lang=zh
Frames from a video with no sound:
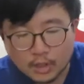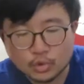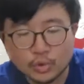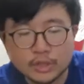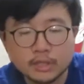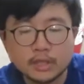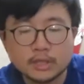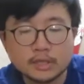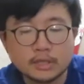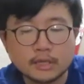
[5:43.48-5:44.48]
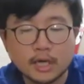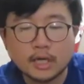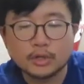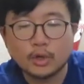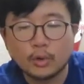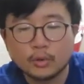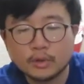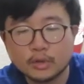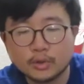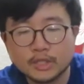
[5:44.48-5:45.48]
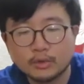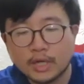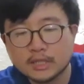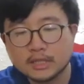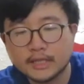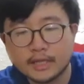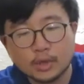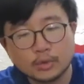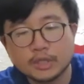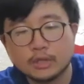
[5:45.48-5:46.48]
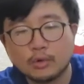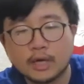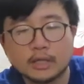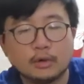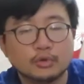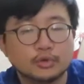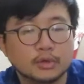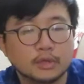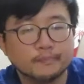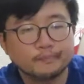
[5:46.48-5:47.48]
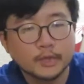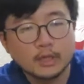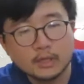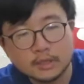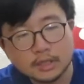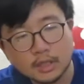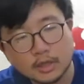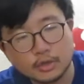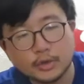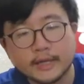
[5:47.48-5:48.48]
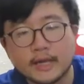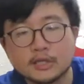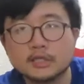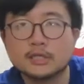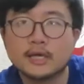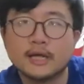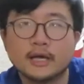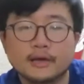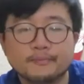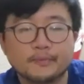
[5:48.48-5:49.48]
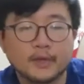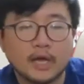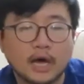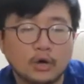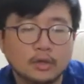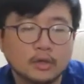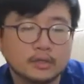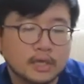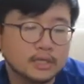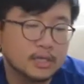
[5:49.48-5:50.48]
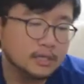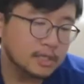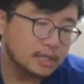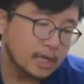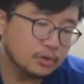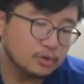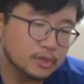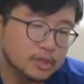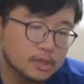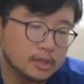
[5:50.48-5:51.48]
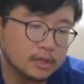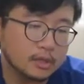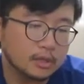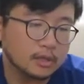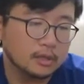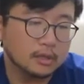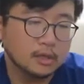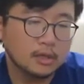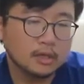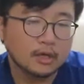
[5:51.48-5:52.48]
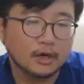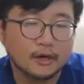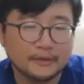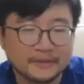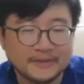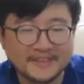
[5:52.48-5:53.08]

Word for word: 如果是你是啊有有喜欢吃这些东西的话，那我觉得这个就可以来试试看啦。好，那今天介绍就是这个呃